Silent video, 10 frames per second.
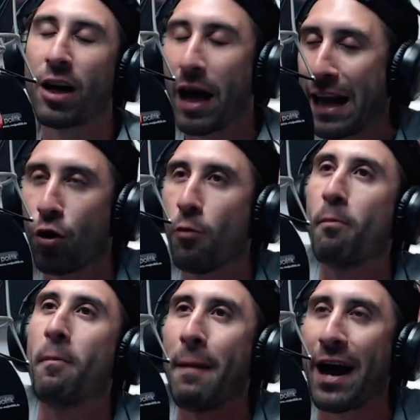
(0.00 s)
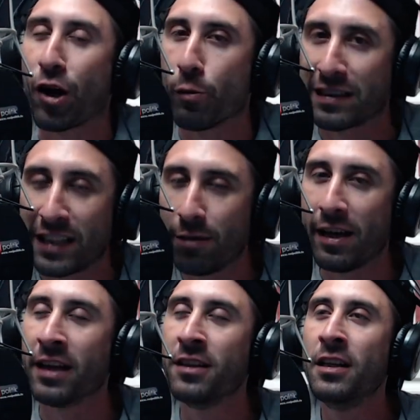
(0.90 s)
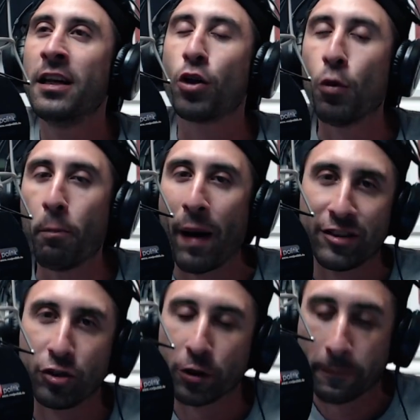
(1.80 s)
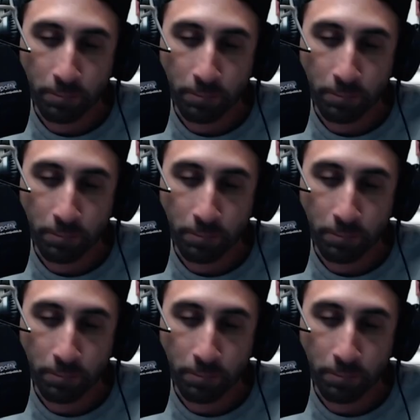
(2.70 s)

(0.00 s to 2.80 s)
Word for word: algo más comestible que un pancho.